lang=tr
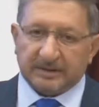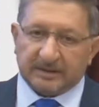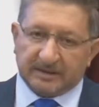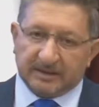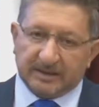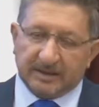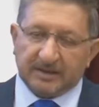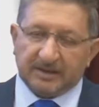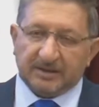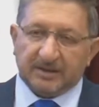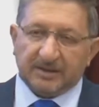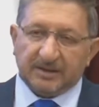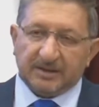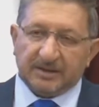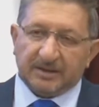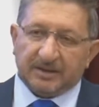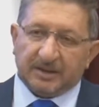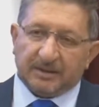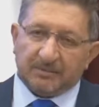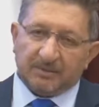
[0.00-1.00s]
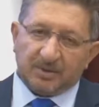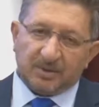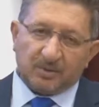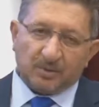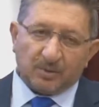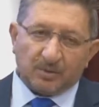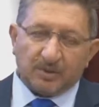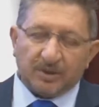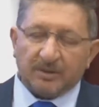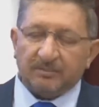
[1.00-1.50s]
etkinliklerimizi
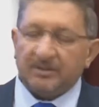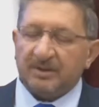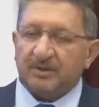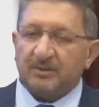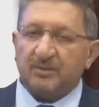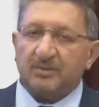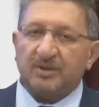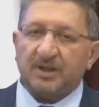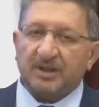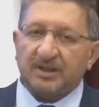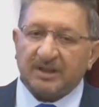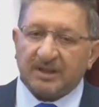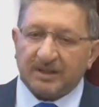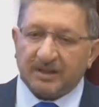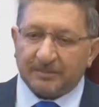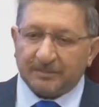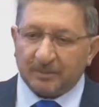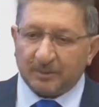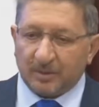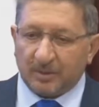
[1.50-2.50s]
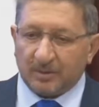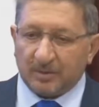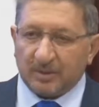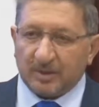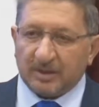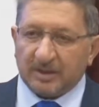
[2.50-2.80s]
sosyal medya üzerinden yapıyoruz.